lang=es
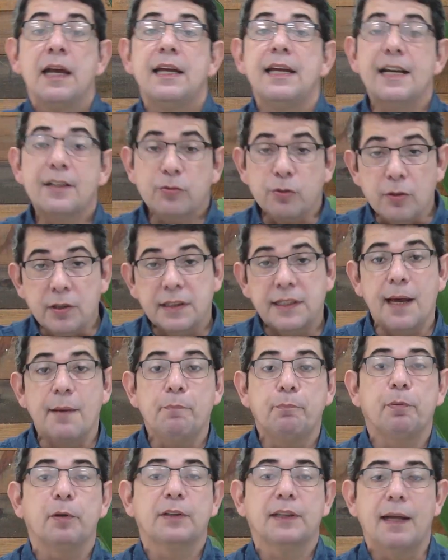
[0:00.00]
y es un
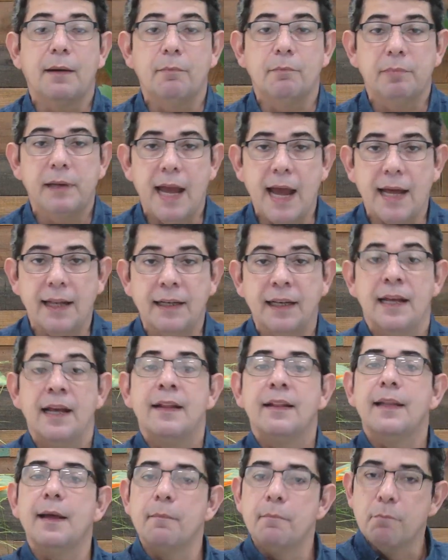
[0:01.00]
tiempo
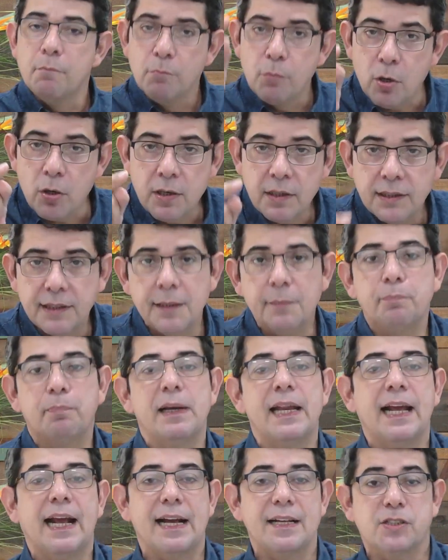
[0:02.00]
también de
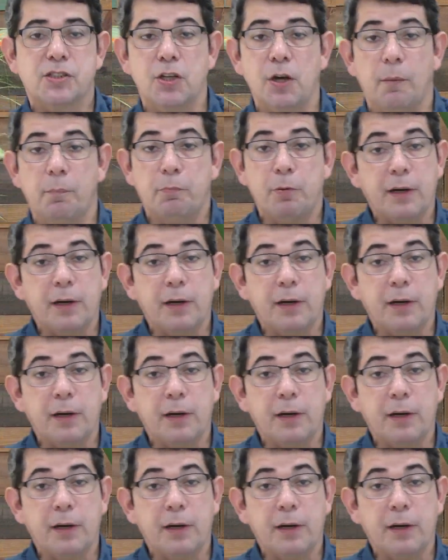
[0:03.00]
multiplicación,